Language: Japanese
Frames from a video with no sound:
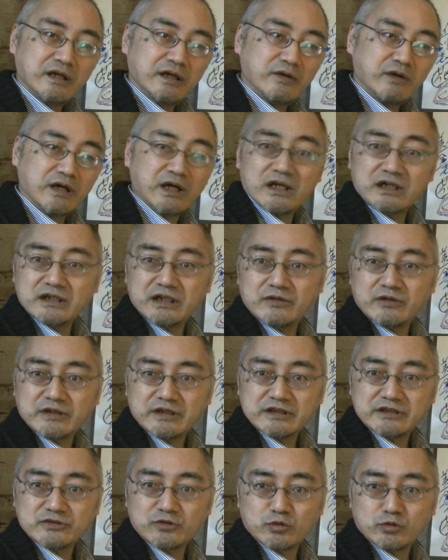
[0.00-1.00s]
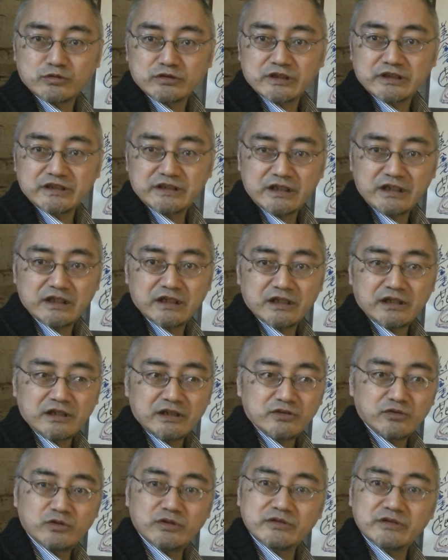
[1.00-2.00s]
わからないわけだしこの先ね
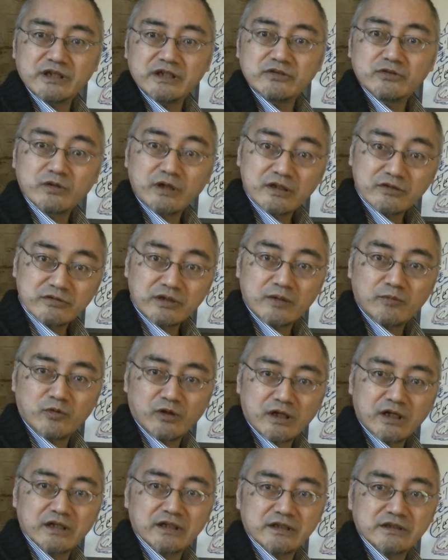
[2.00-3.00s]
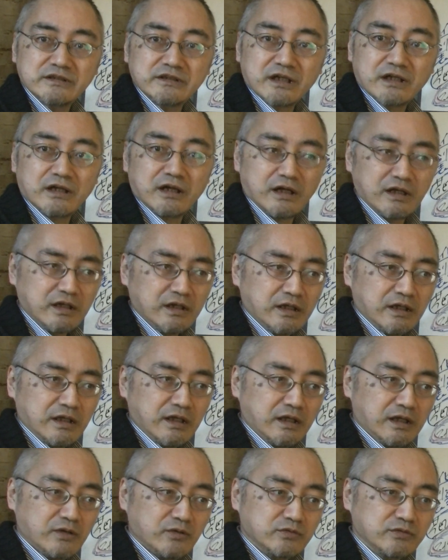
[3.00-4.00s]
どれぐらい広がるかもわからないですだから
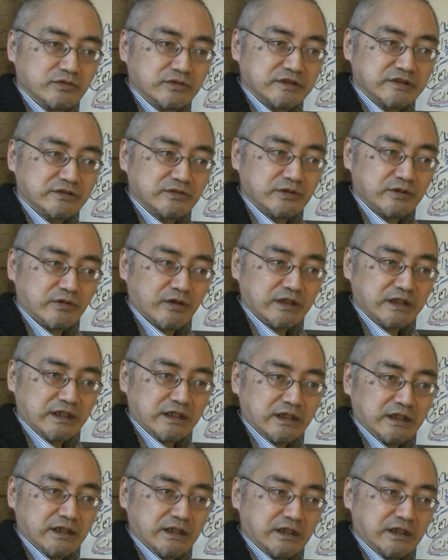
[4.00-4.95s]
本当にそれはね、